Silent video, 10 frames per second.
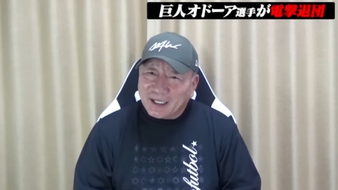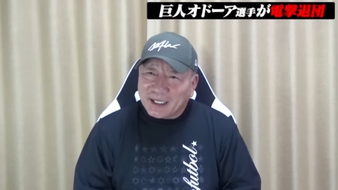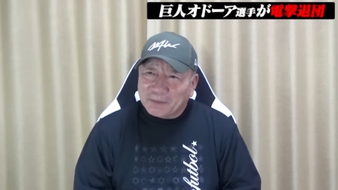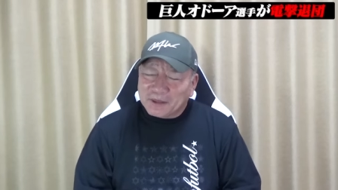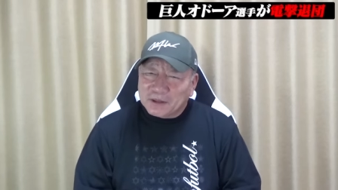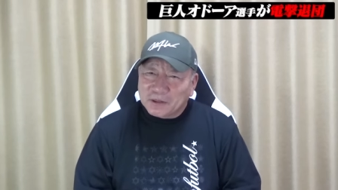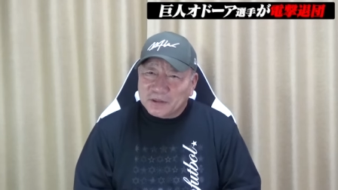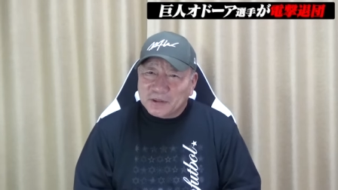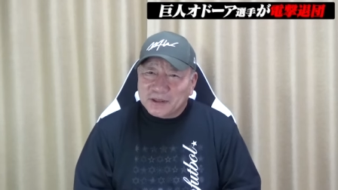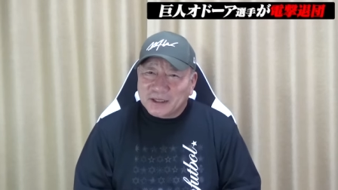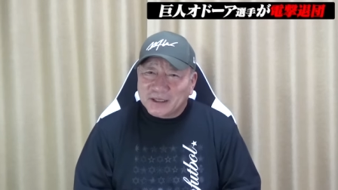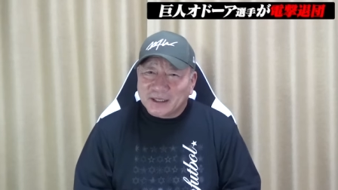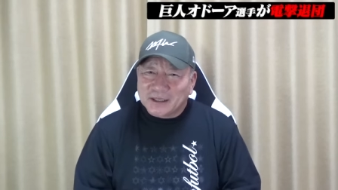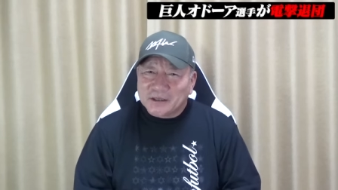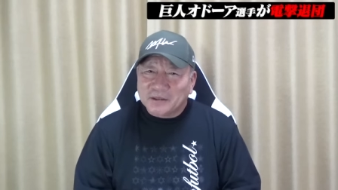なやっぱ想像して
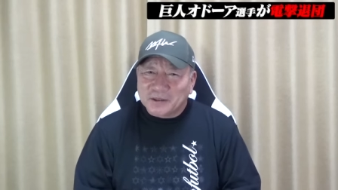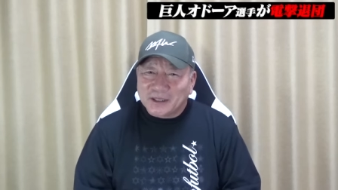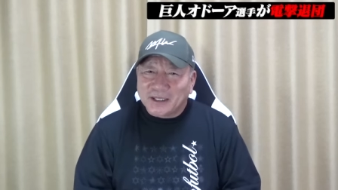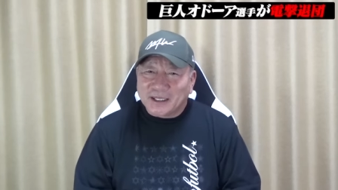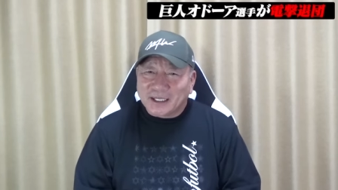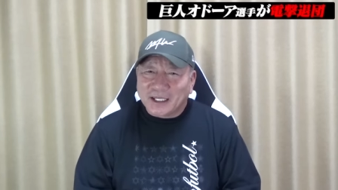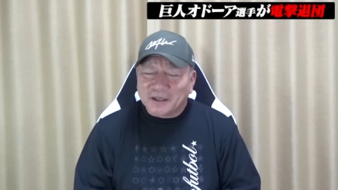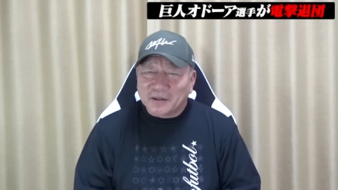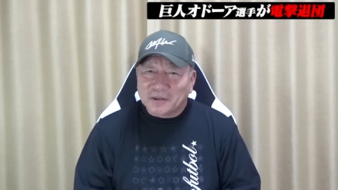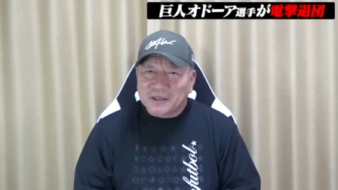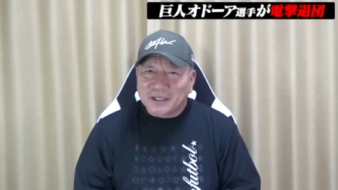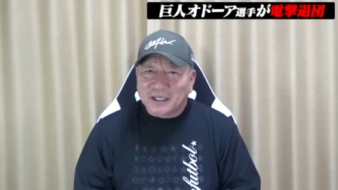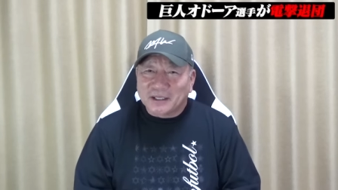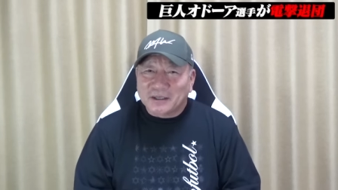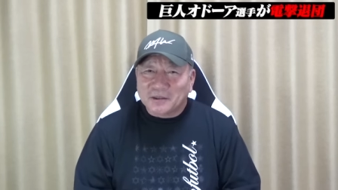た以上に環境の違
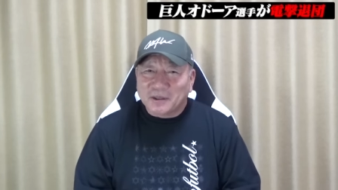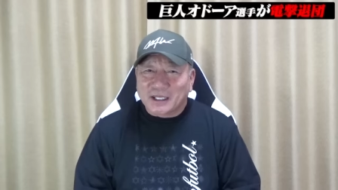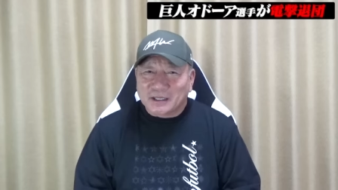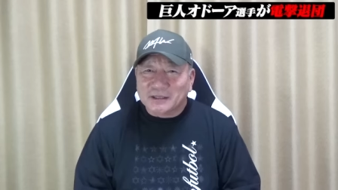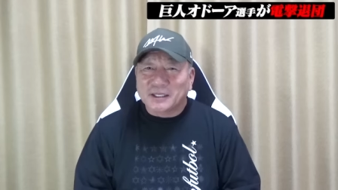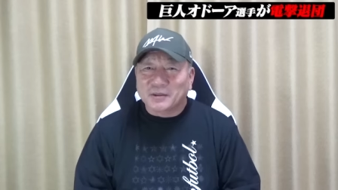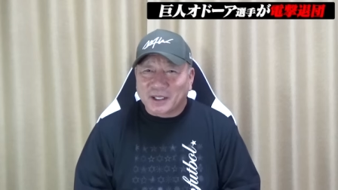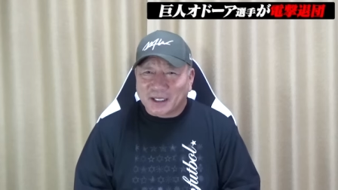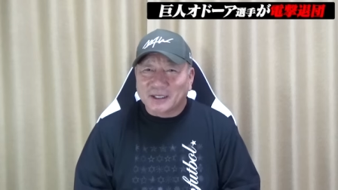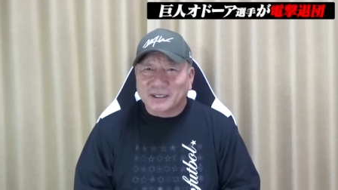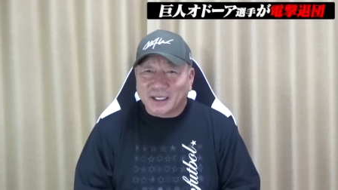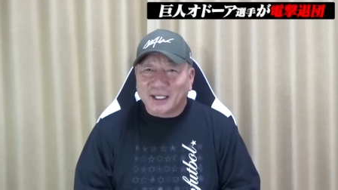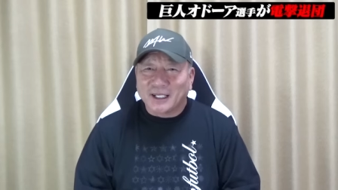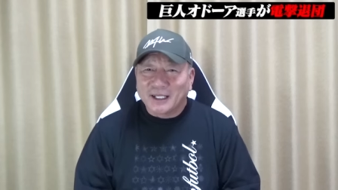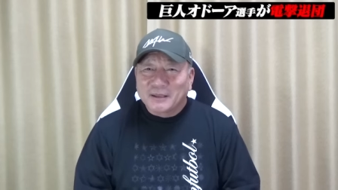いっていうのを感じたのかなっ
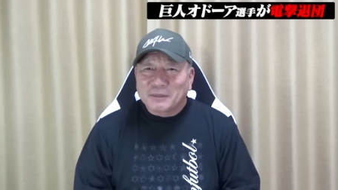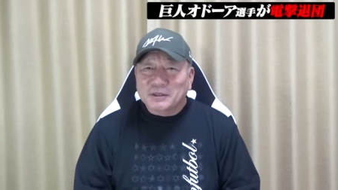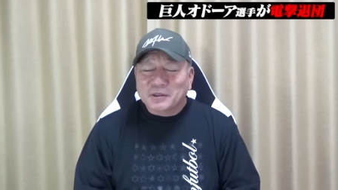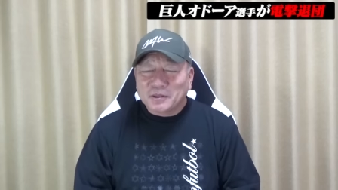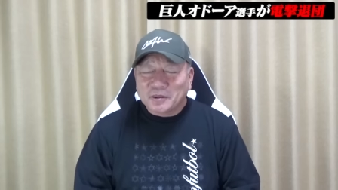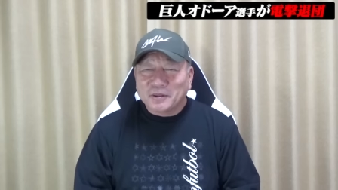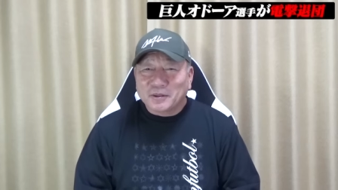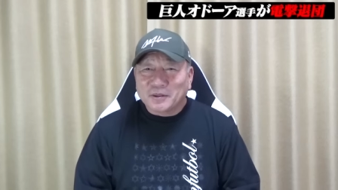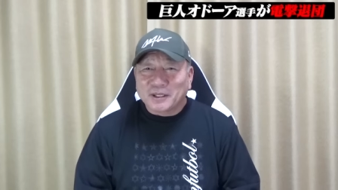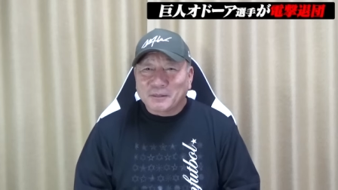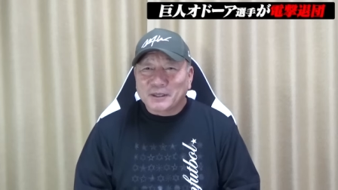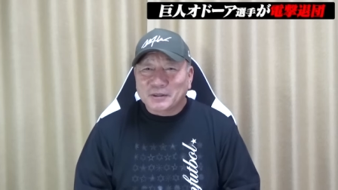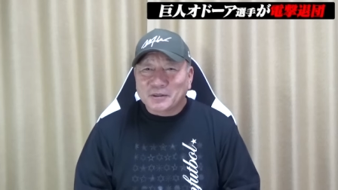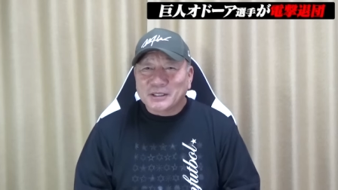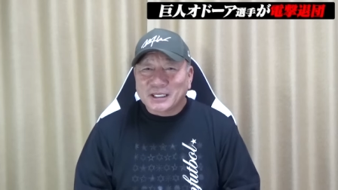て、まあ、それとやっぱ
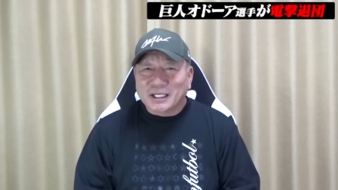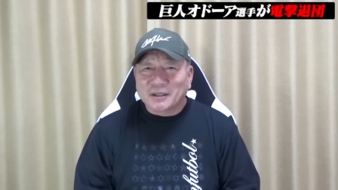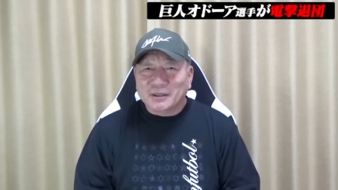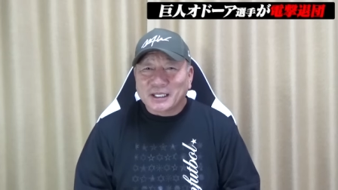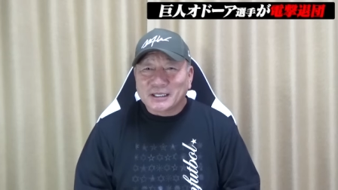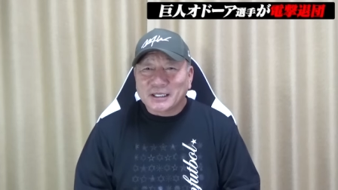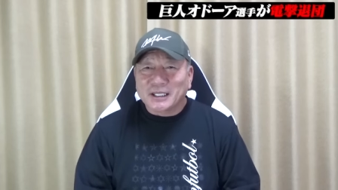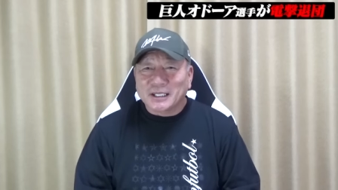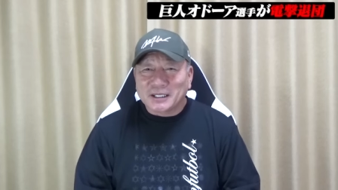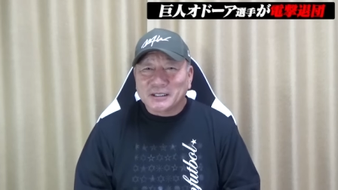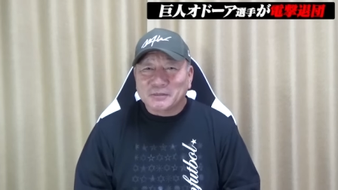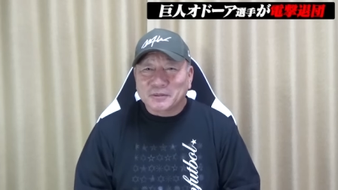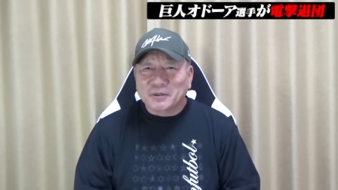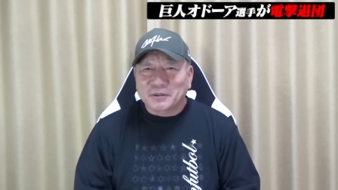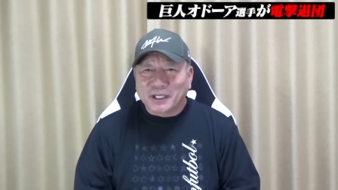その力の出しきれない自
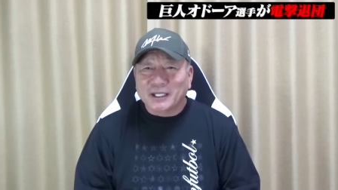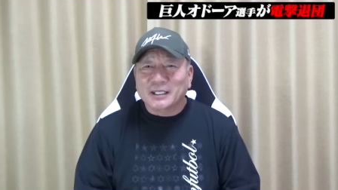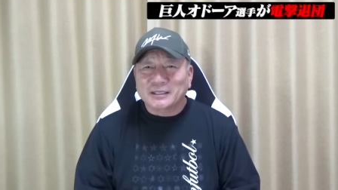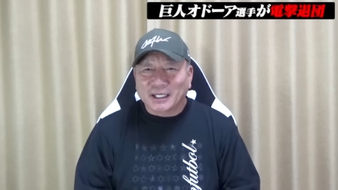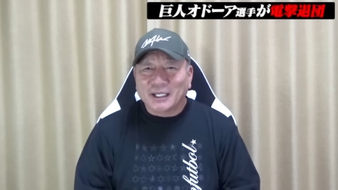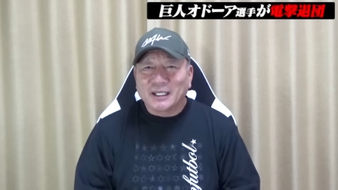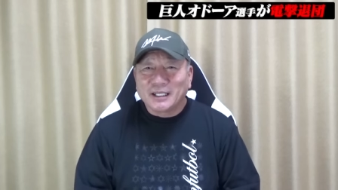分の不甲斐なさ、